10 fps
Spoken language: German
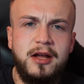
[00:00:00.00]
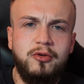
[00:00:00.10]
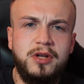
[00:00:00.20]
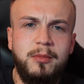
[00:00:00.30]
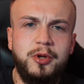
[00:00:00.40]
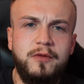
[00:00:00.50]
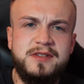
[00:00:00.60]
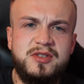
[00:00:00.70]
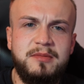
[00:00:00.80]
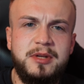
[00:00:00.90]
ein Like und ein Abo da und
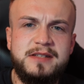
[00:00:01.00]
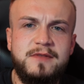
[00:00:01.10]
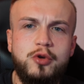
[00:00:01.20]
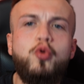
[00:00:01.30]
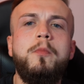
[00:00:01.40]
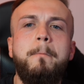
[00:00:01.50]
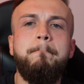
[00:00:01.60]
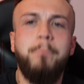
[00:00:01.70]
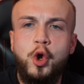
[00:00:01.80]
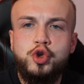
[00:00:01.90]
wir sehen uns im nächsten Video.
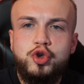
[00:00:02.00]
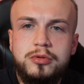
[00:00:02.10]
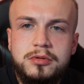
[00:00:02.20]
Peace!